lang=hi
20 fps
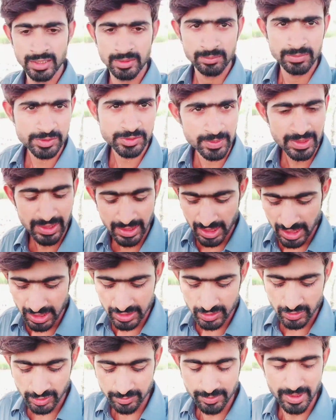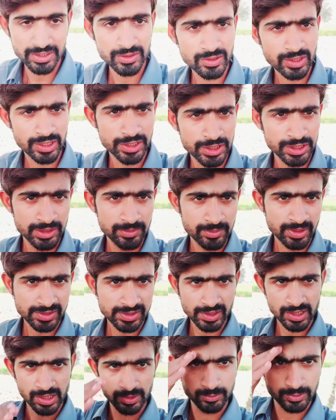बिसमीम
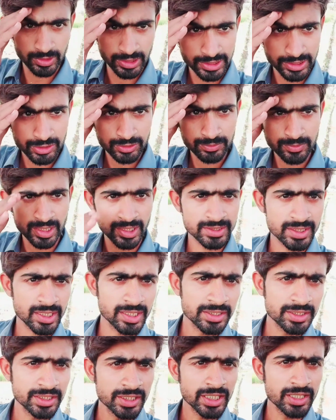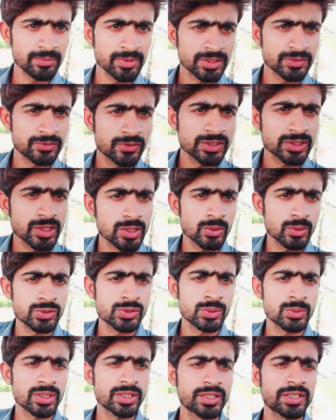अल्लाम अल्लाह ताला की रहमत फ़जल और
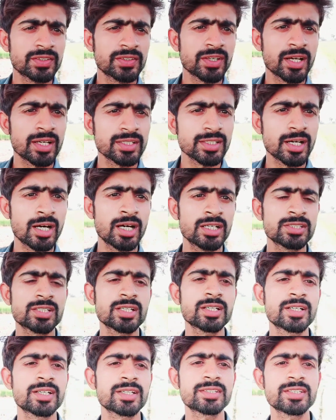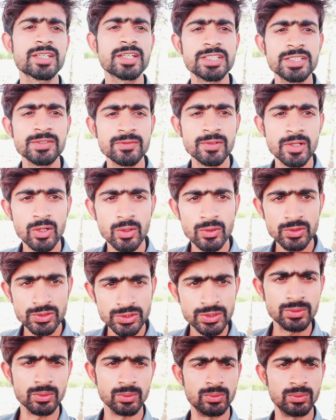शुक्र के साथ आज का करते हैं जी व्लॉग
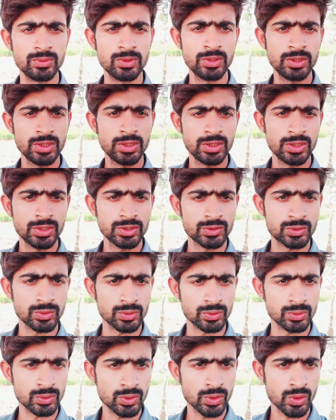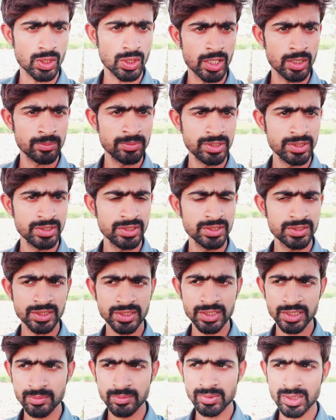शुरू तो अभी
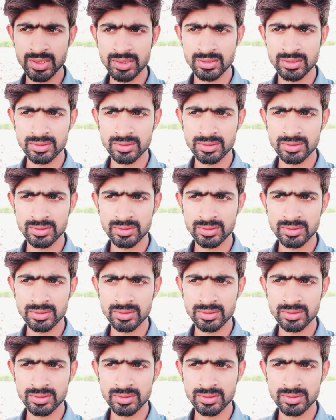तकरीबन